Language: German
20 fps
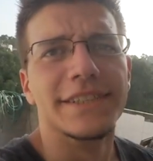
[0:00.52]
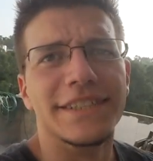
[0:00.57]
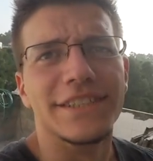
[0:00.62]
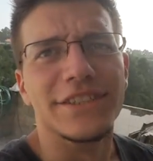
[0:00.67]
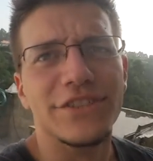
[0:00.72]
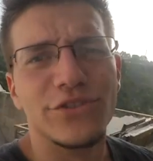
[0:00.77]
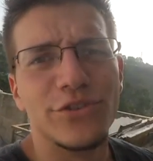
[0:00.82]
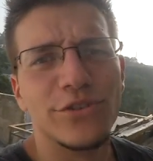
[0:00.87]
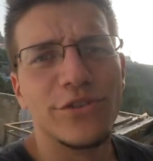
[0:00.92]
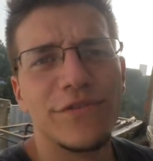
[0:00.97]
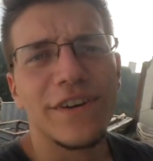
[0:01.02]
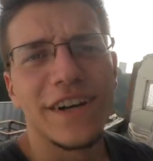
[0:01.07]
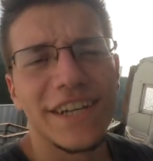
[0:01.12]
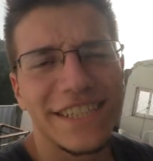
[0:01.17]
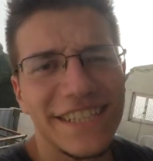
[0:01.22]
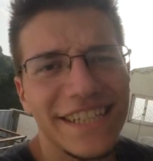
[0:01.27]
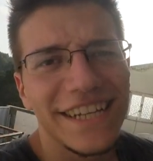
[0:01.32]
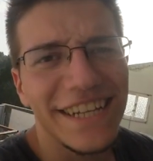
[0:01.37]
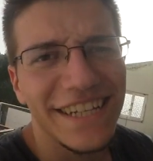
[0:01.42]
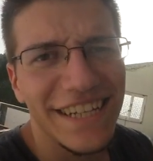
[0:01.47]
So,
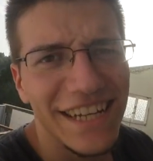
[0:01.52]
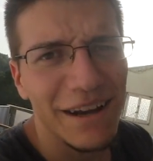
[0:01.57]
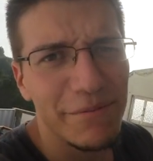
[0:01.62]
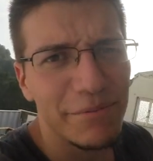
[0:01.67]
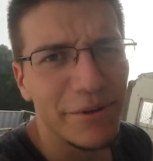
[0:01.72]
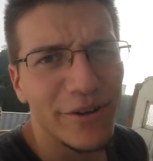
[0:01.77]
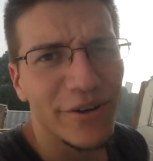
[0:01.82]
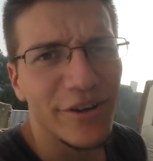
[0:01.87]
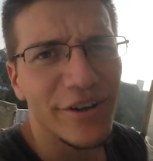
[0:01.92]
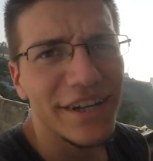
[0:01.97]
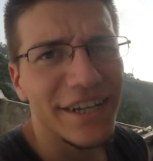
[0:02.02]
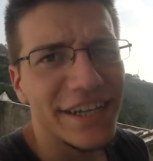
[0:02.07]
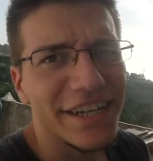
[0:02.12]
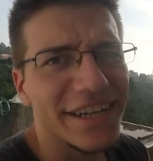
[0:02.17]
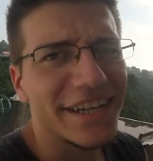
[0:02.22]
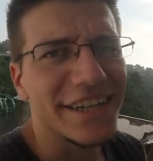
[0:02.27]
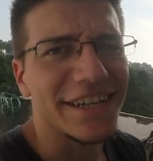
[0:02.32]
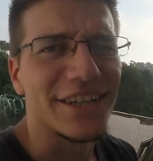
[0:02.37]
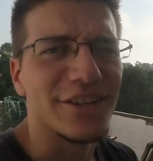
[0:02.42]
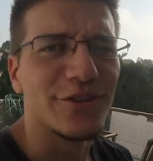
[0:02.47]
was geht denn ab bei
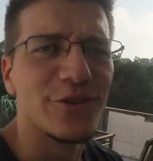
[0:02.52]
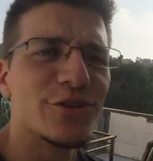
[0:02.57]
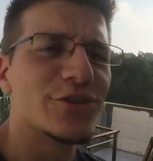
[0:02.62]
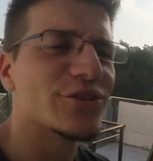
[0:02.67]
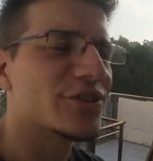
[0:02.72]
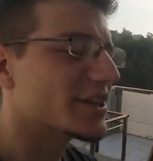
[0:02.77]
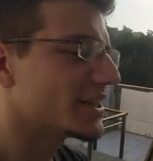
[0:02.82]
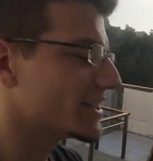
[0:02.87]
euch? Grüß euch